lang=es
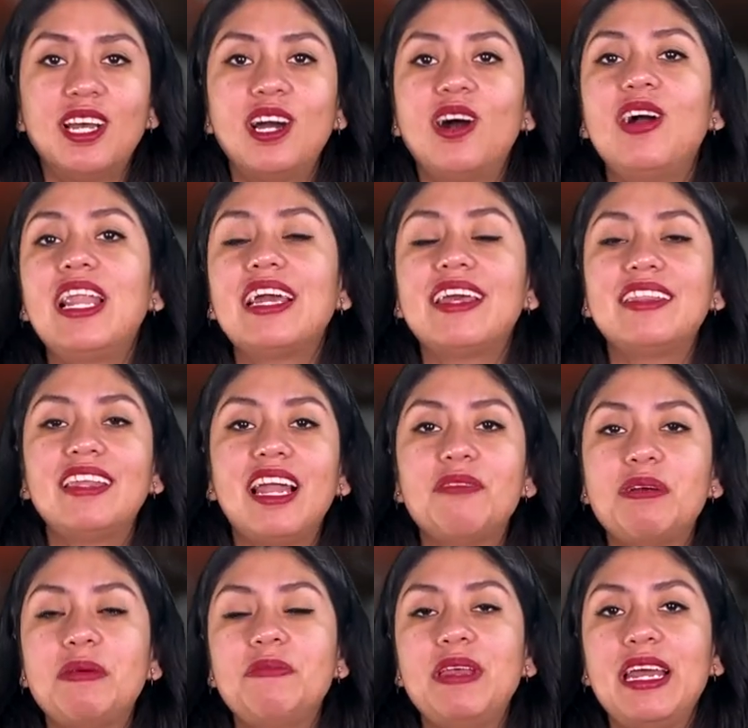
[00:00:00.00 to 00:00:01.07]
Hola, ¿qué tal?
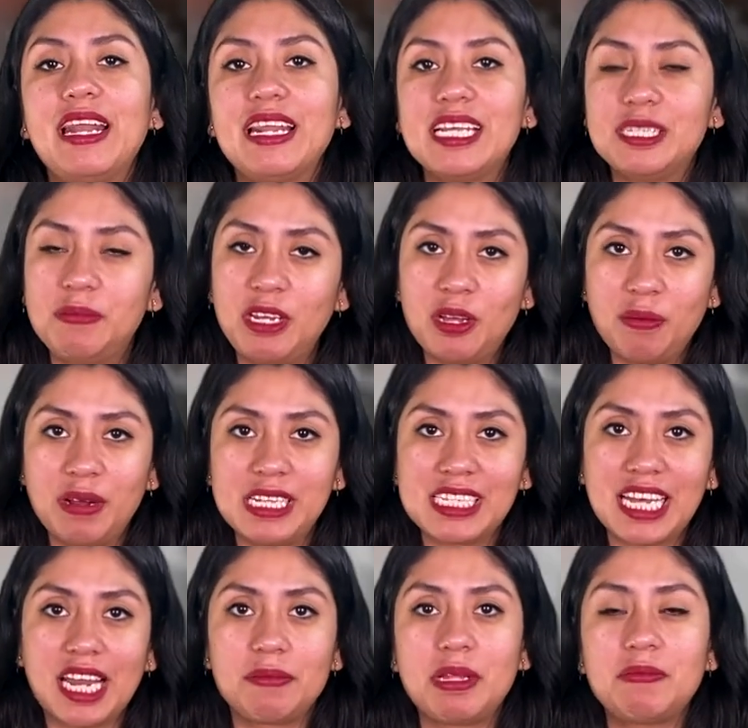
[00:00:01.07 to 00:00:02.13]
Buen viernes. Mi nombre es
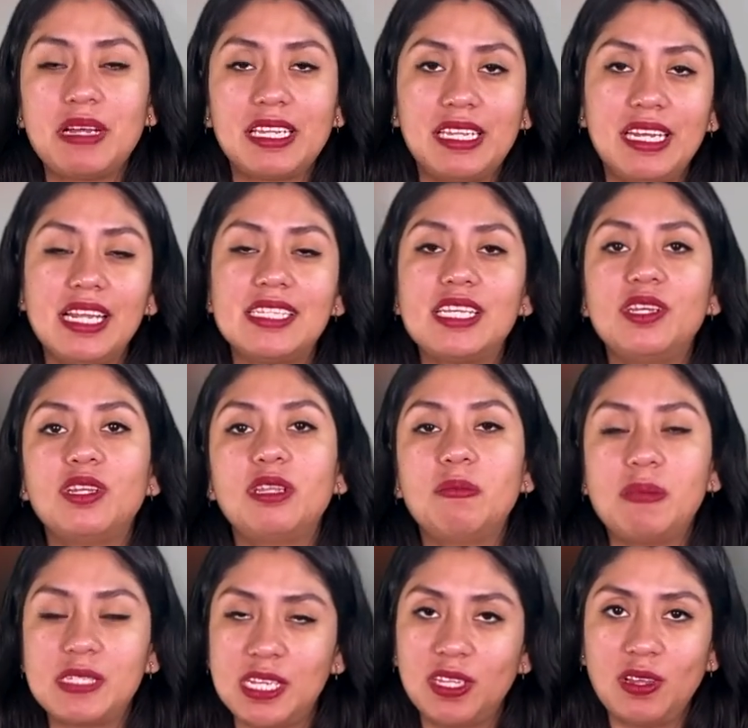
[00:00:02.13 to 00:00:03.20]
Carmen Martínez y yo te
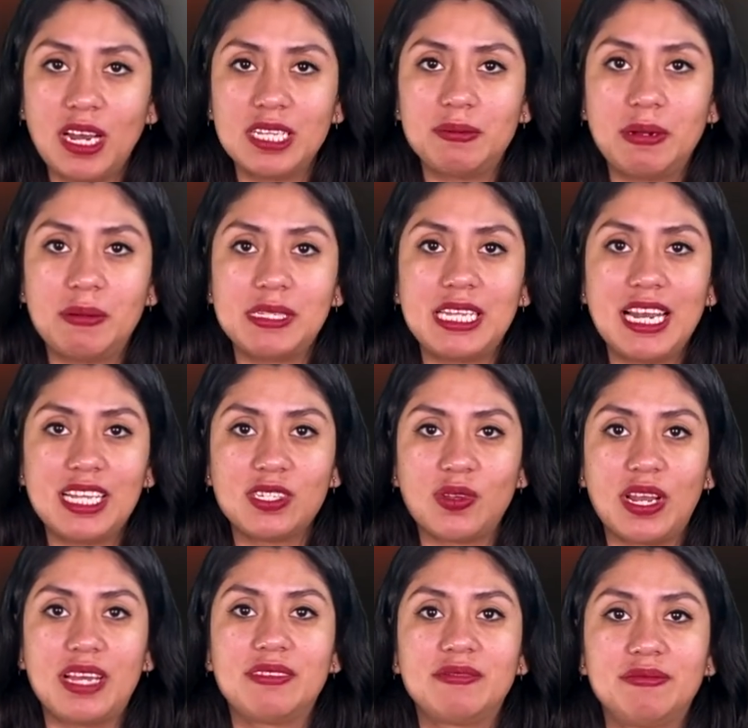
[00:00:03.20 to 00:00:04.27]
presento las breves de la zona.